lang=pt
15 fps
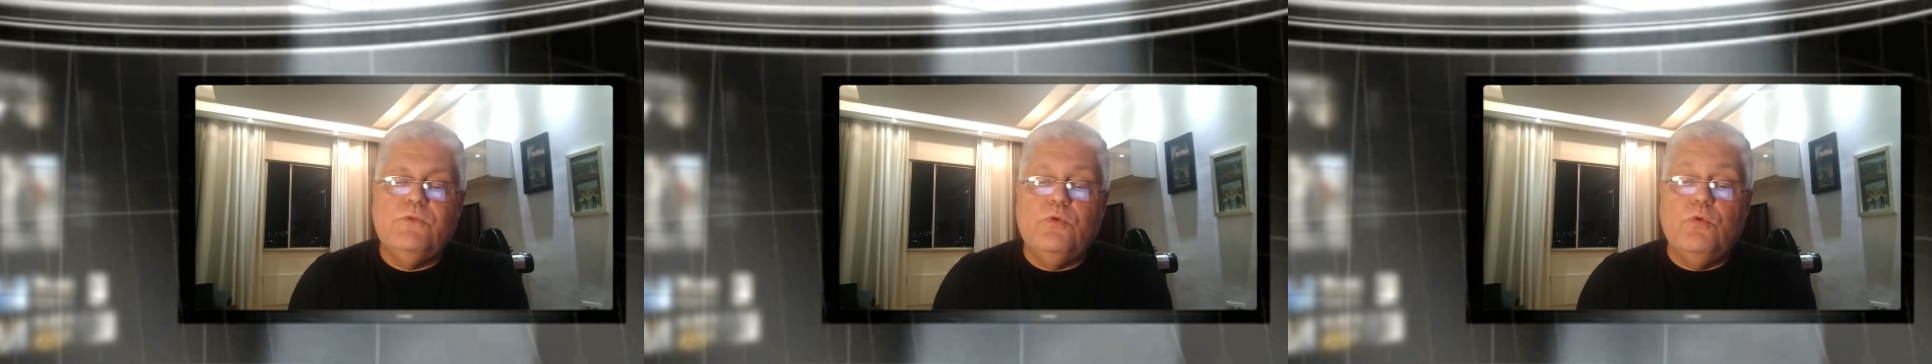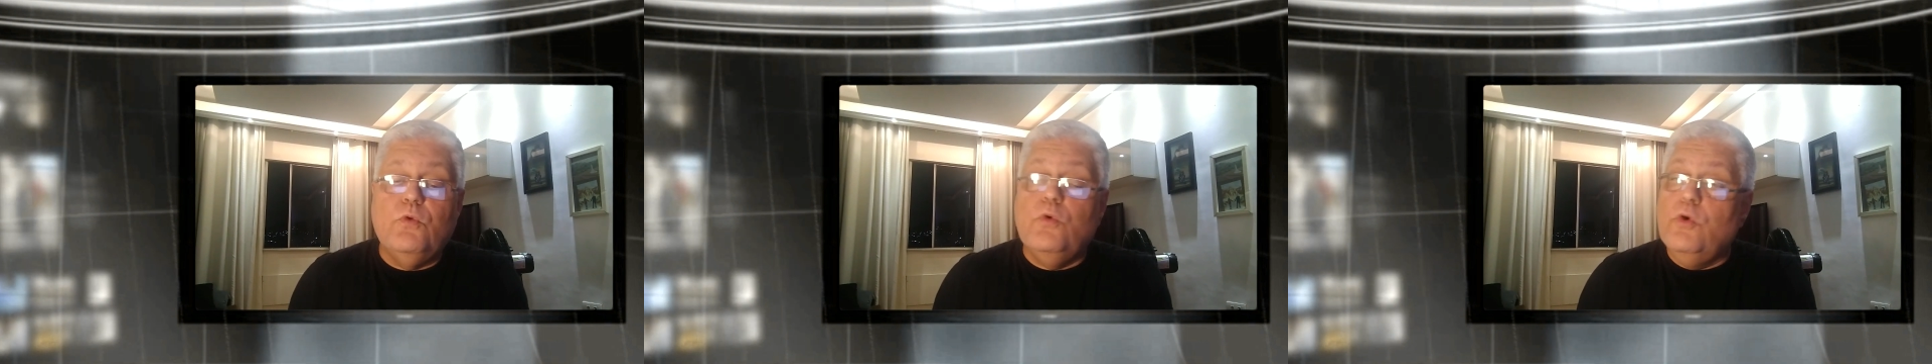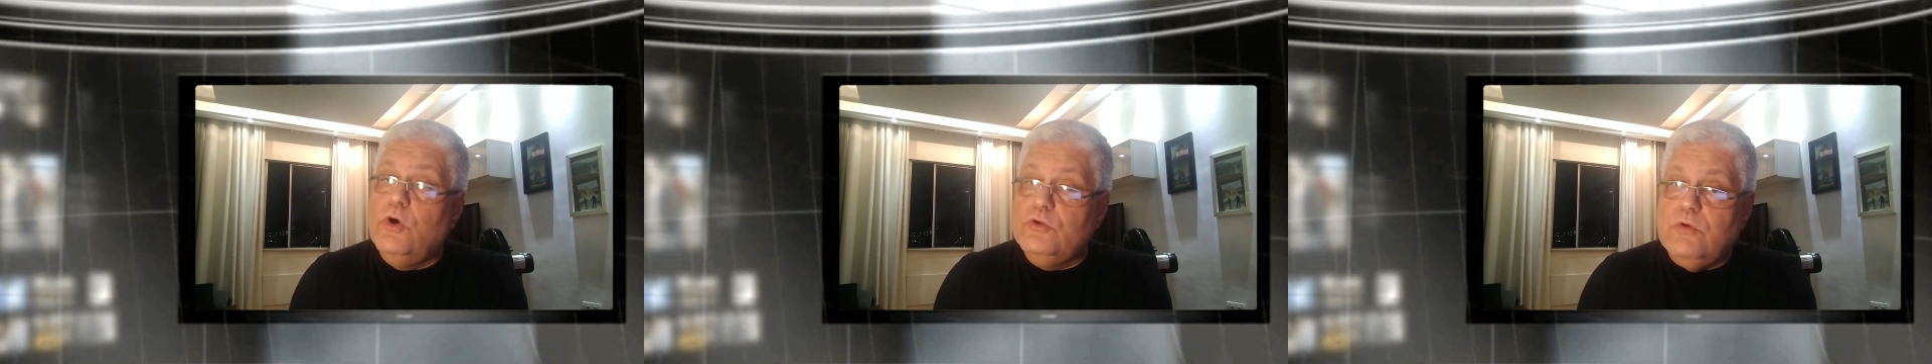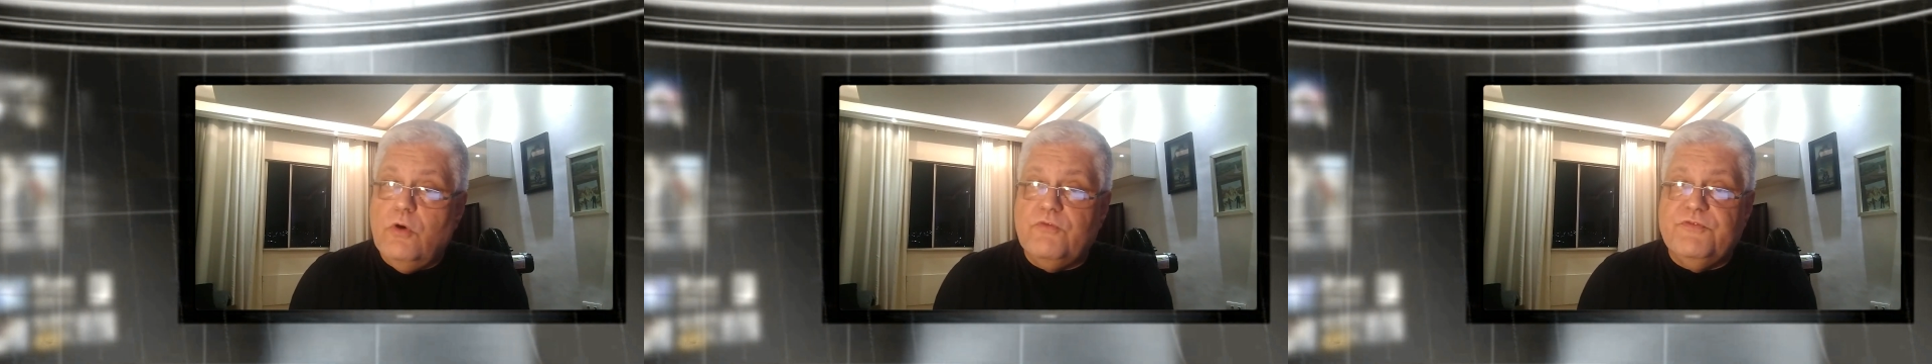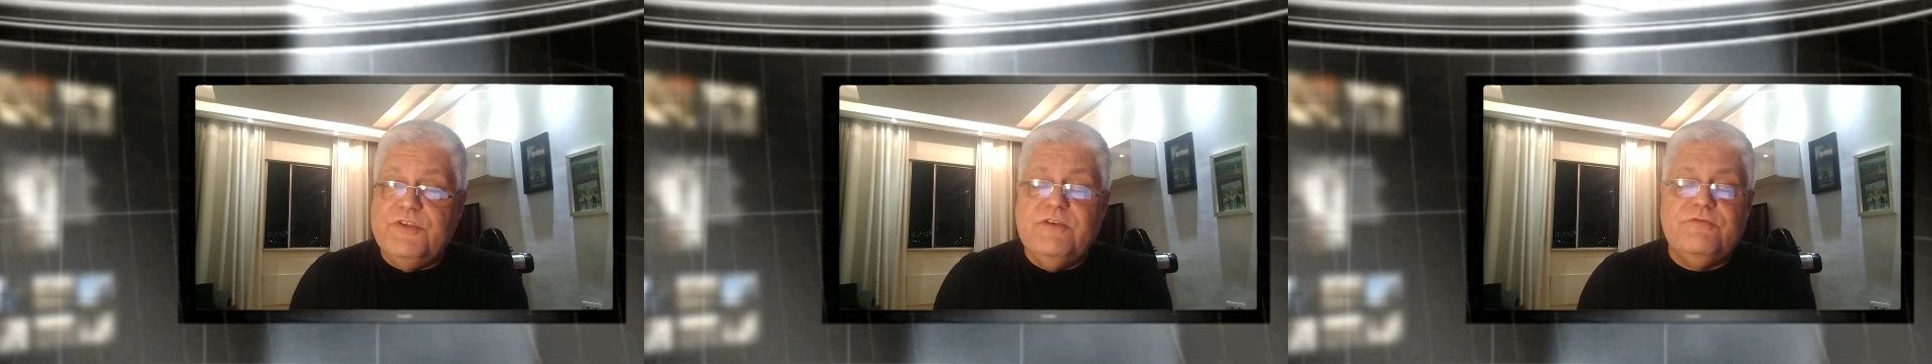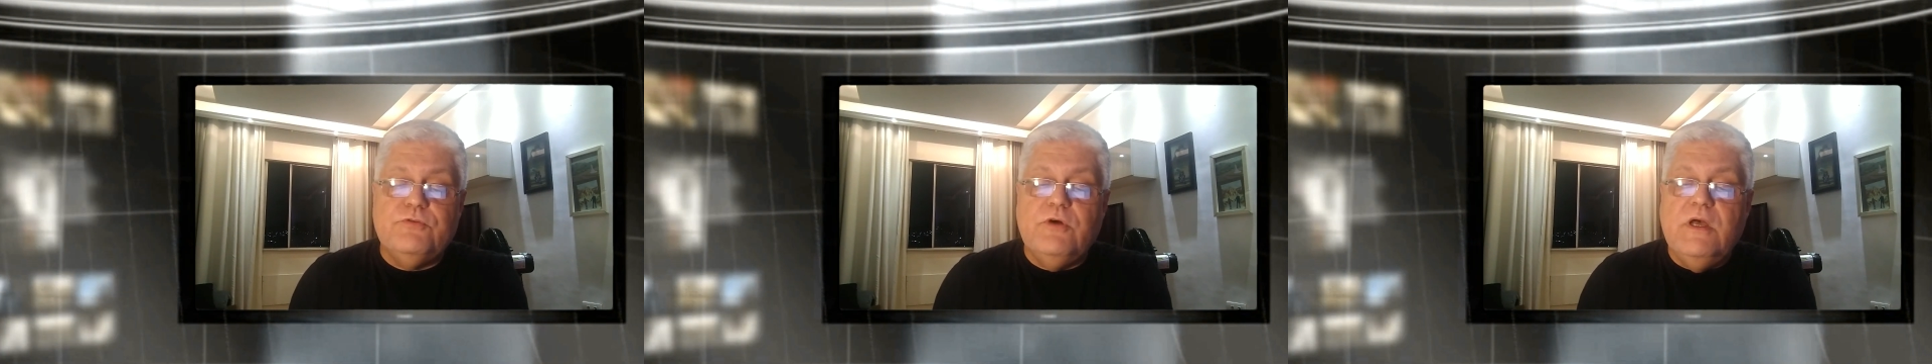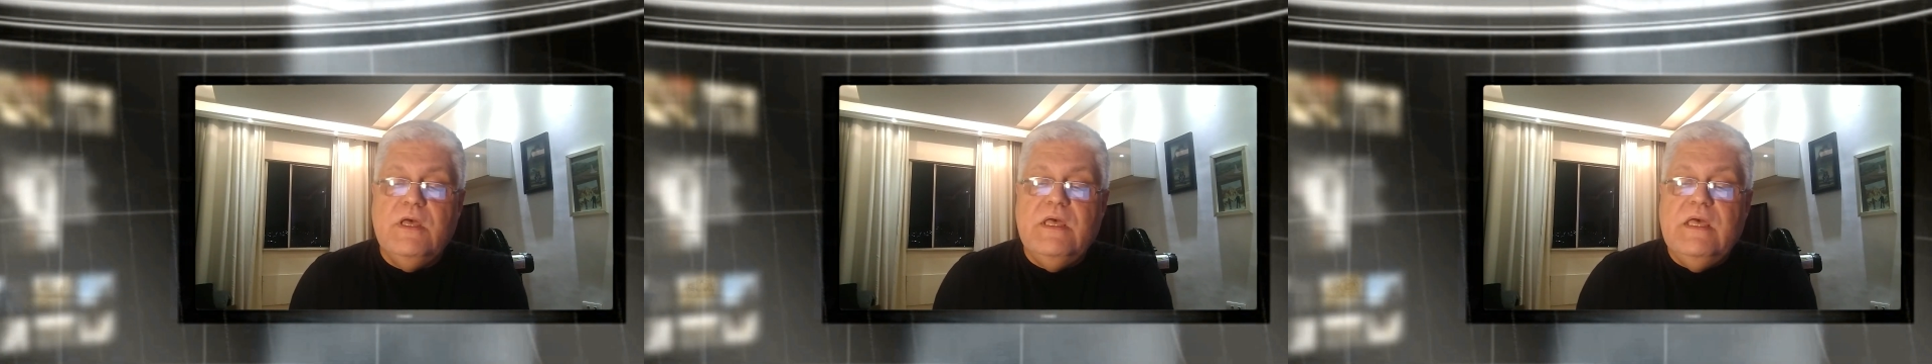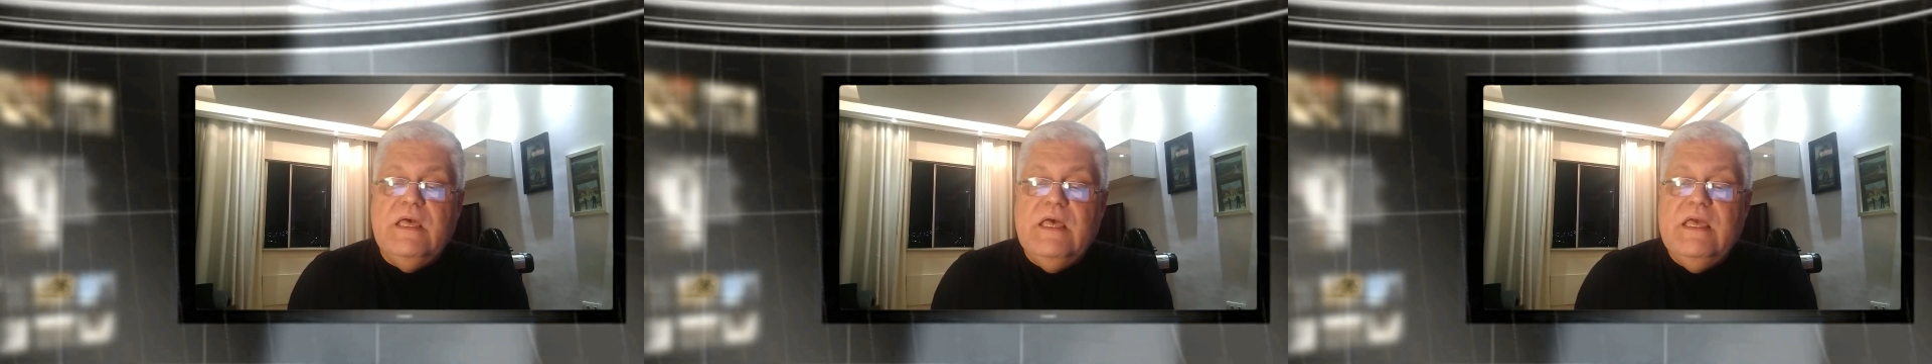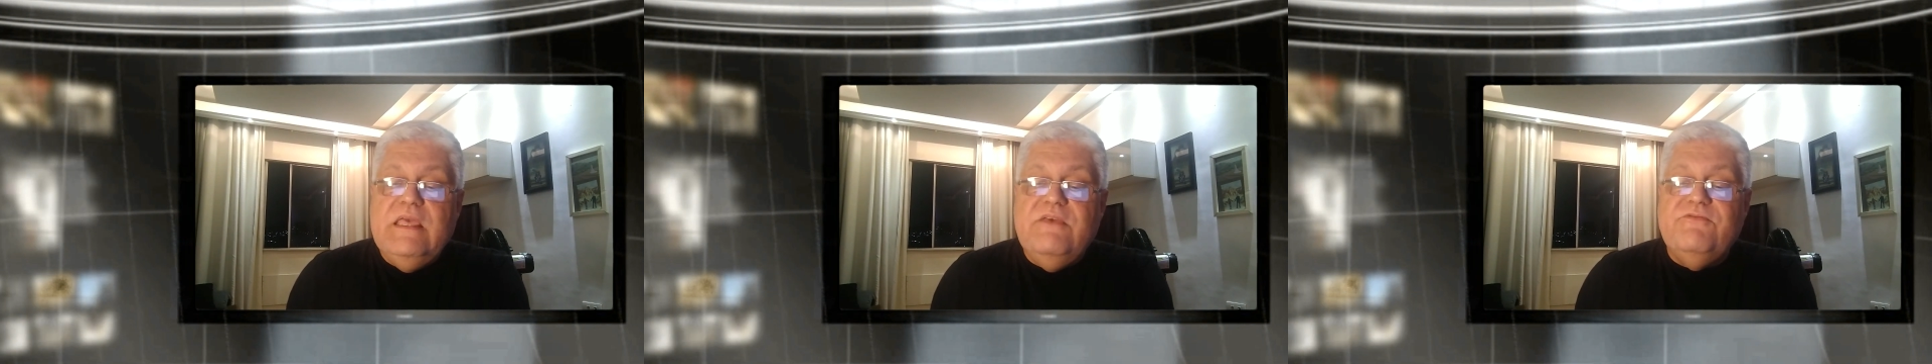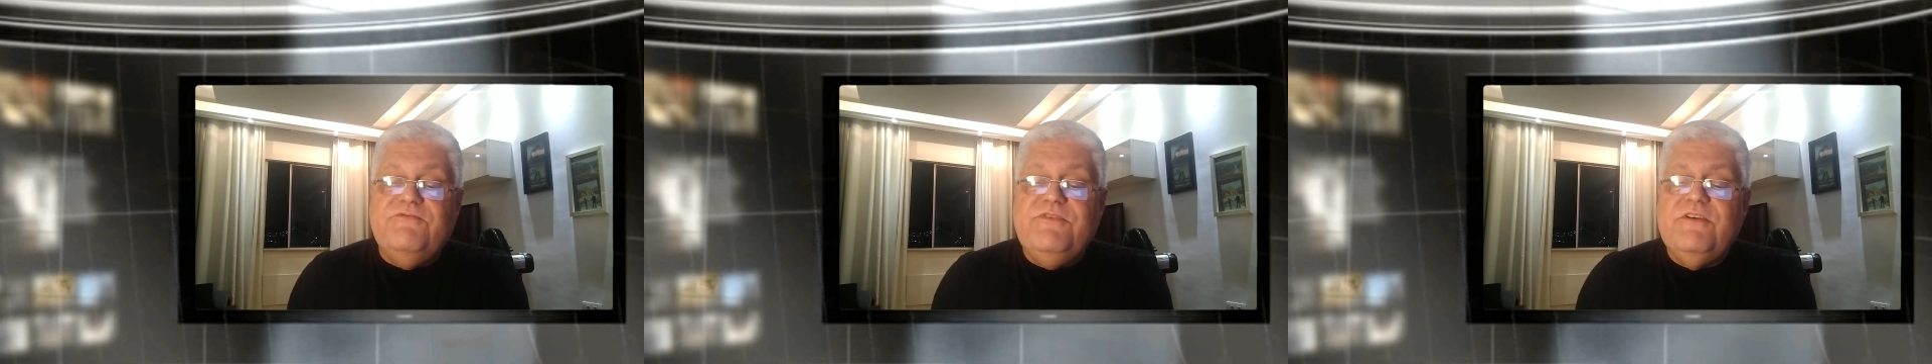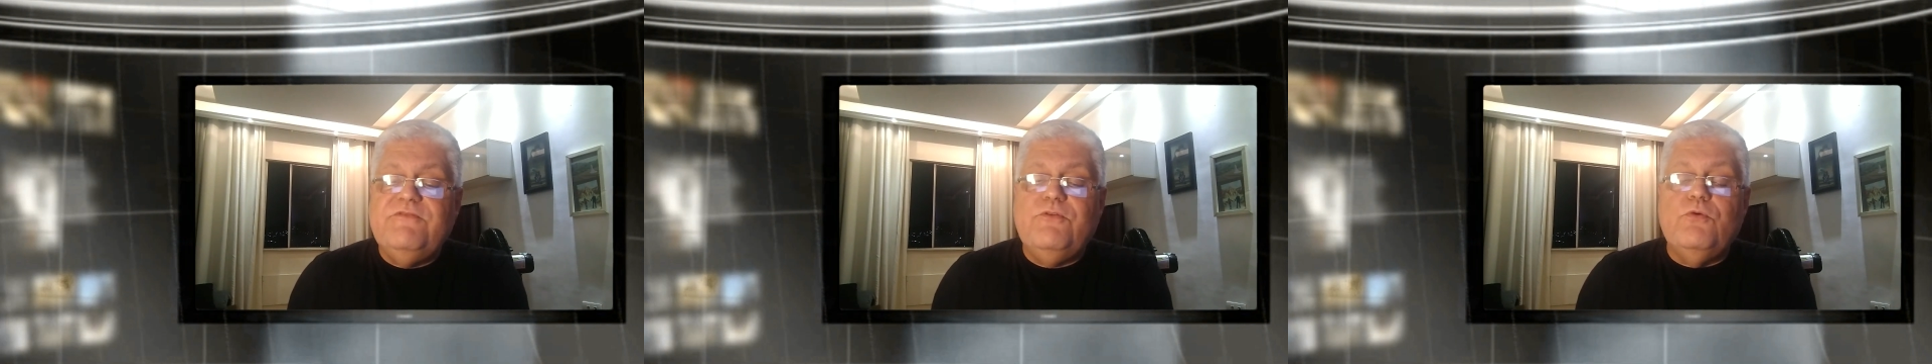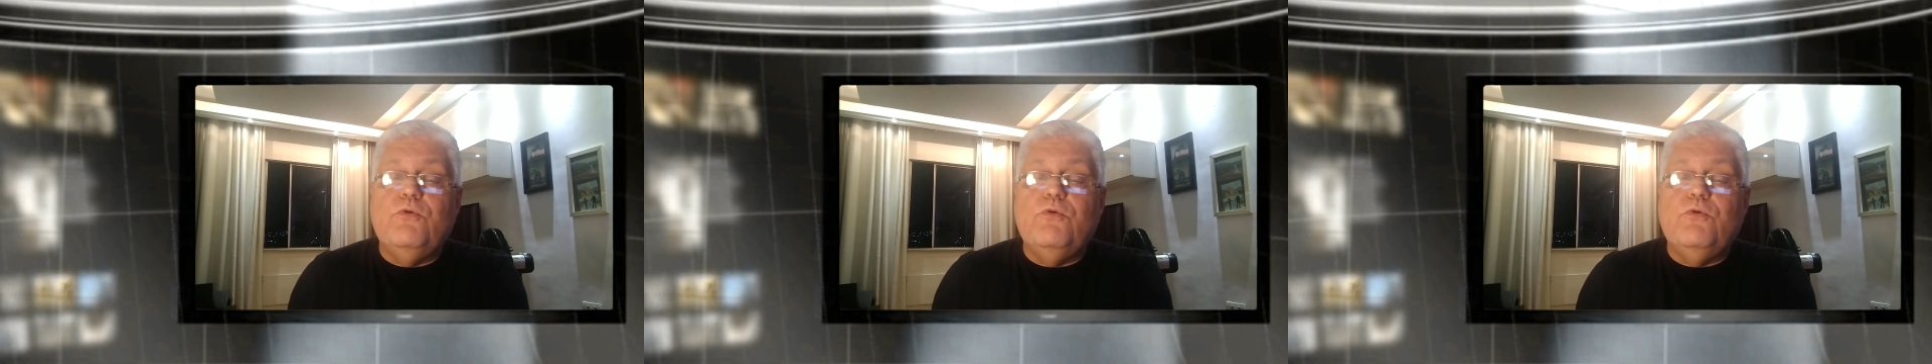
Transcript: O Gordo ao Vivo e Viva